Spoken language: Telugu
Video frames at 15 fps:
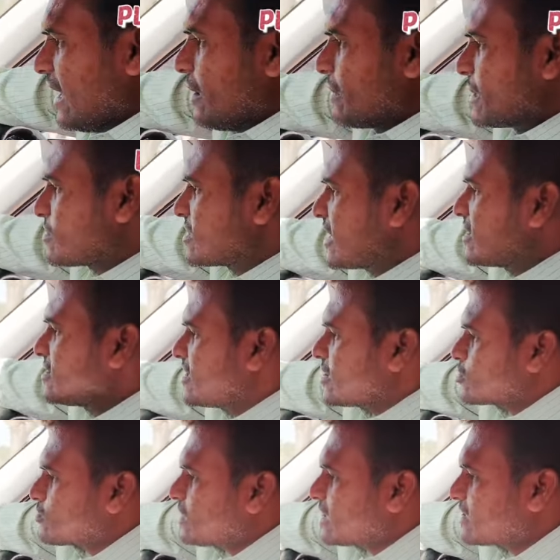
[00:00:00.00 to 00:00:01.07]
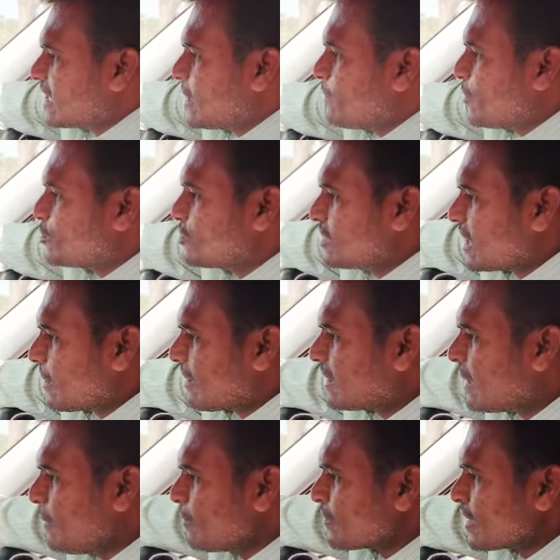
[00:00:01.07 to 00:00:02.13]
ఇలా మనం స్టిక్ చేసుకుంటే సరిపోతుంది
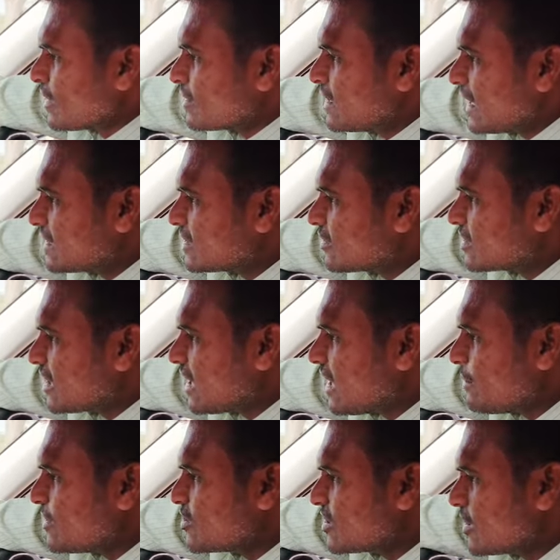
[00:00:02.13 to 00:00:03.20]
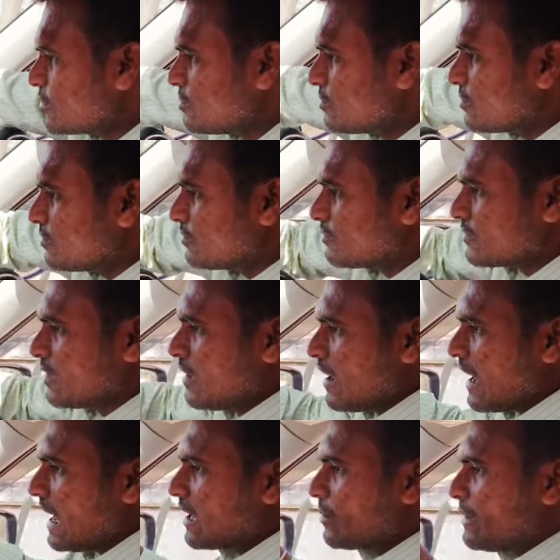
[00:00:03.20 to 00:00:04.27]
దాని తర్వాత ఏమి చేయొద్దు
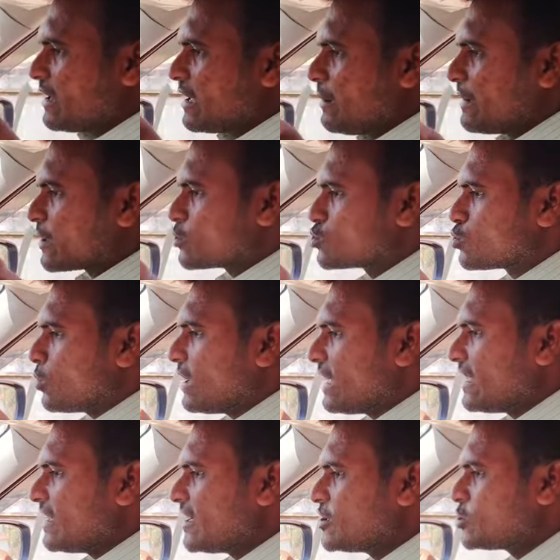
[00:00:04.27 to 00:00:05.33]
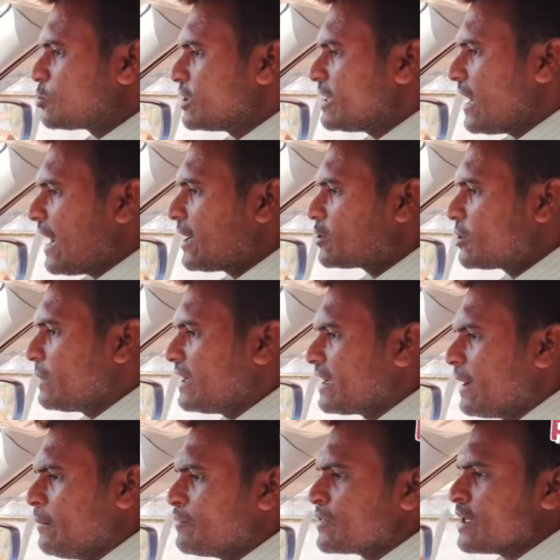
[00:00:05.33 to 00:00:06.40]
ఆటోమేటిక్గా మనకు సోలార్ ఎనర్జీతోని
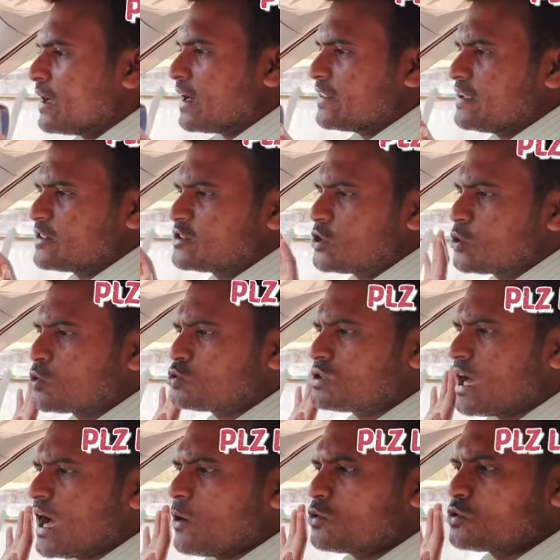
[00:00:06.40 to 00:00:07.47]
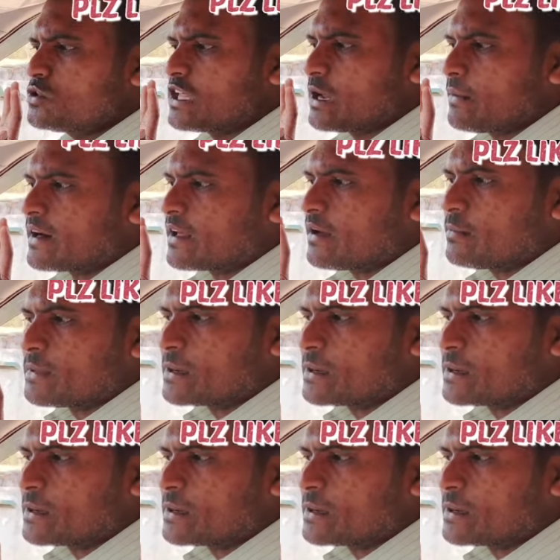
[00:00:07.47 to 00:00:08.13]
ఆటోమేటిక్గా అది తిరుగుతూ ఉంటుందన్నమాట